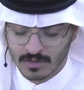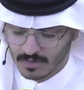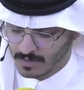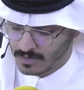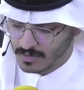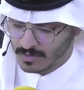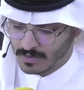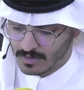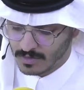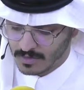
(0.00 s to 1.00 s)
وفيهم
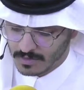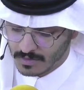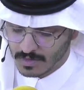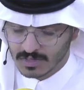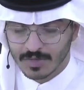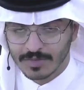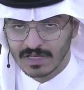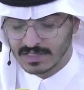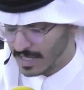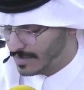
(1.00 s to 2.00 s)
المتفوق. جميل
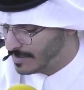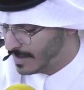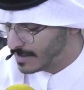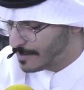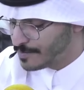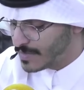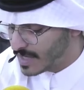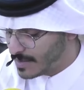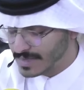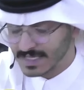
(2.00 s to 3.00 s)
استاذ عماد.
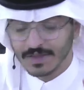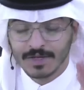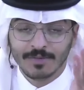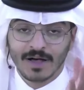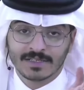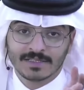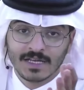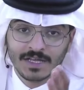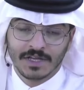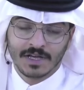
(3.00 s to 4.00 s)
طيب استاذ عماد
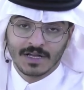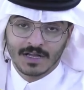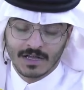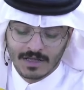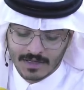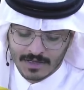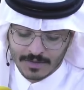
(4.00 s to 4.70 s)
احنا آه